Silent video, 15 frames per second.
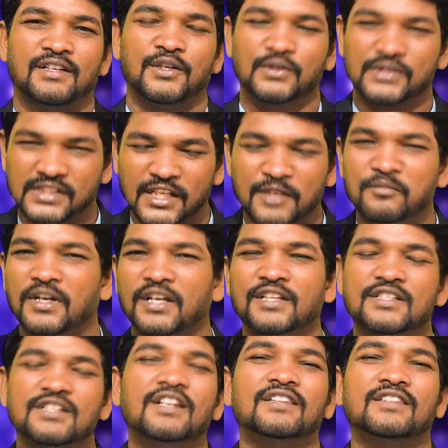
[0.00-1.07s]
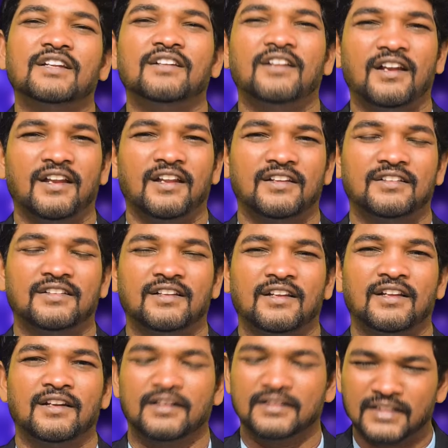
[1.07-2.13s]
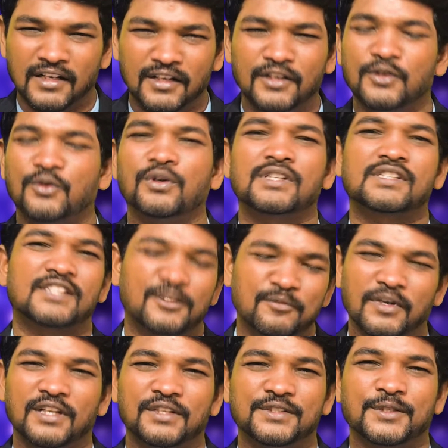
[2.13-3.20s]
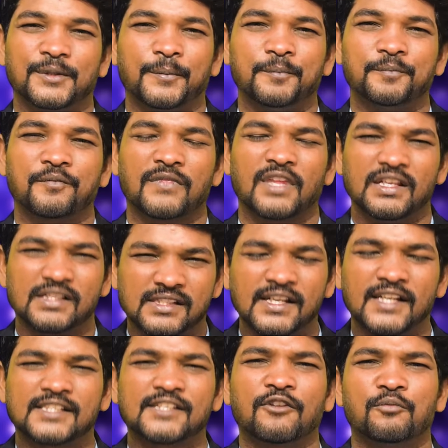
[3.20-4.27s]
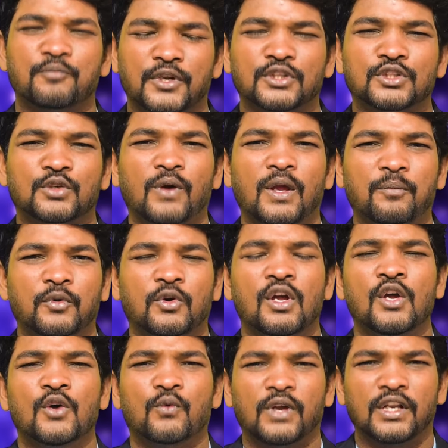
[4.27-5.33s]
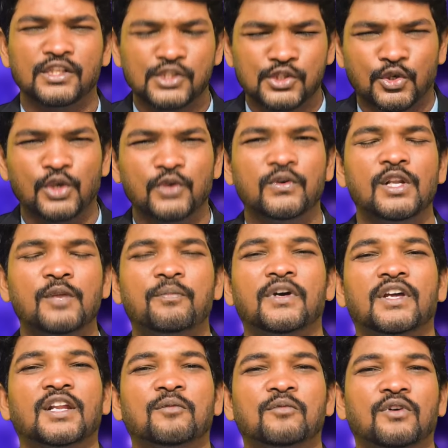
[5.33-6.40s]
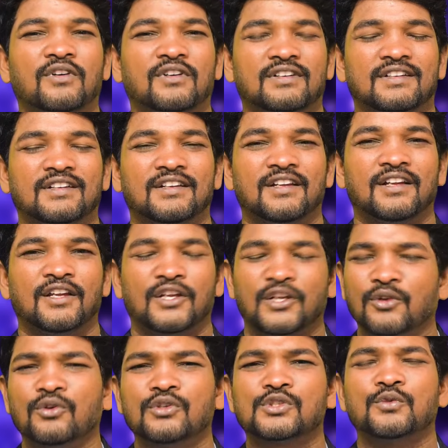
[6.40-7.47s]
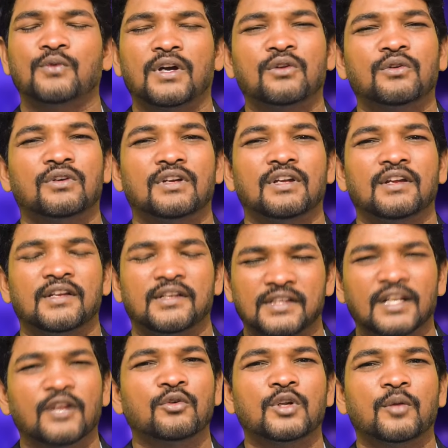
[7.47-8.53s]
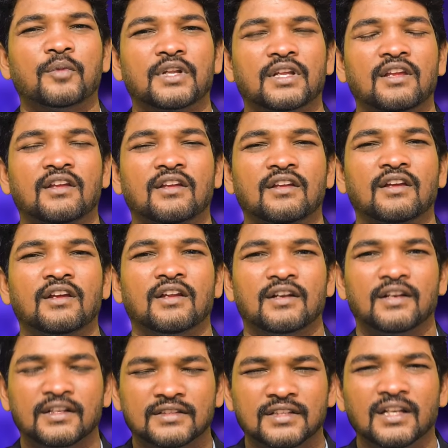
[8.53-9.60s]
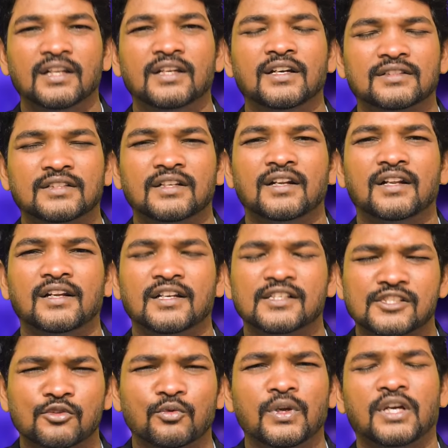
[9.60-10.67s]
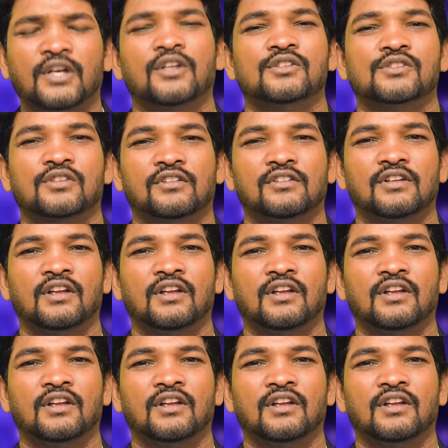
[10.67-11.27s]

నువ్వు సన్మానించు నీ తండ్రిని నీ తల్లిని కూడా సన్మానించు ఇష్టాసరం బ్రతుకు వైపు వారు ఎంచుకొని వెళ్ళిపోయారేమో ఈరోజు వారు ఎలా ఉన్నప్పటికీ నీ తల్లిగా తండ్రిగా స్వీకరించు